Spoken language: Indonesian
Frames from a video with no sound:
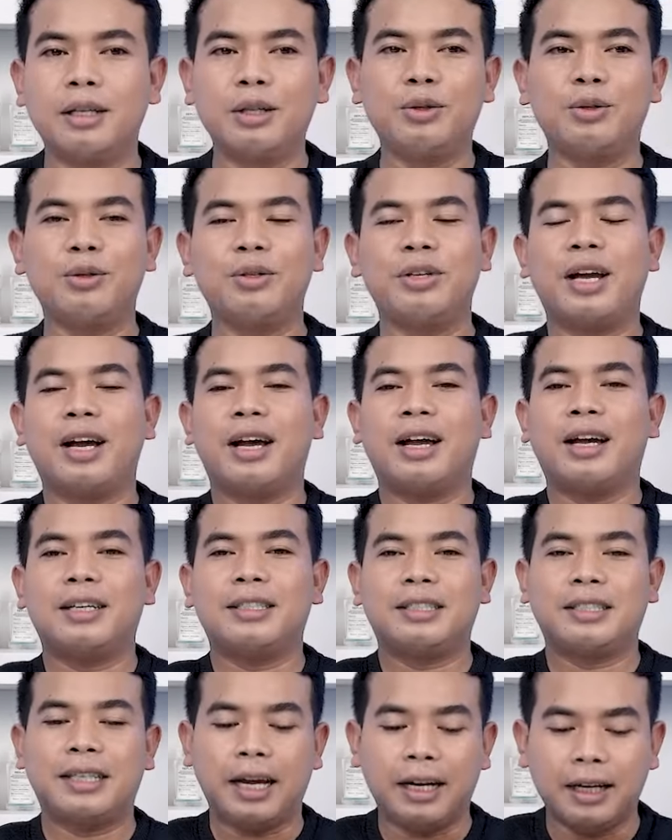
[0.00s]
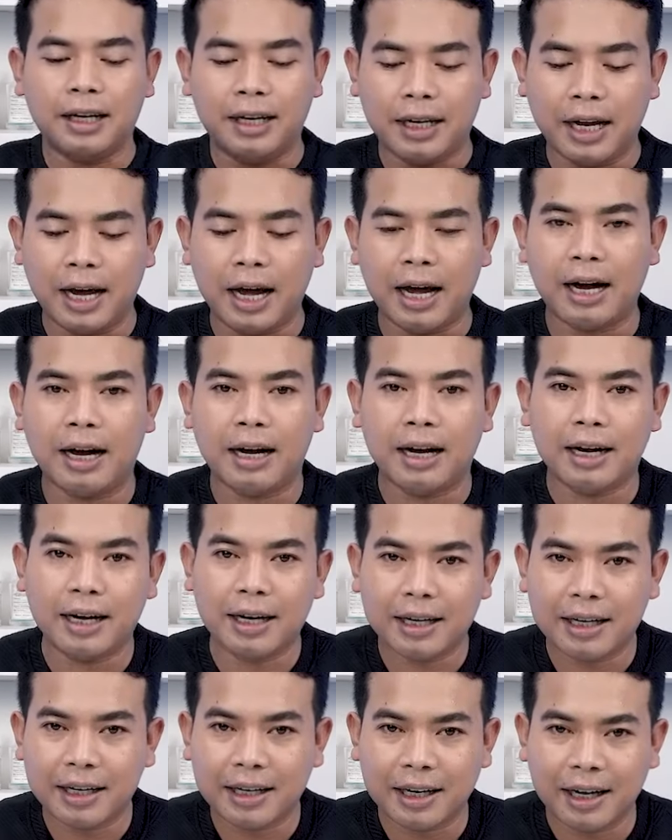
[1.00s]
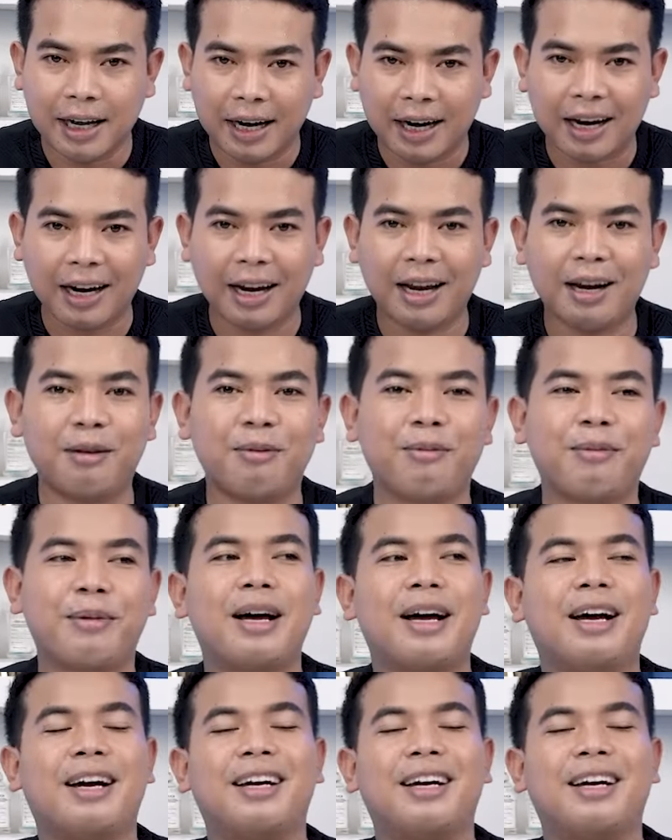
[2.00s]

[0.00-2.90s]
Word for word: Tentunya channel yang keren.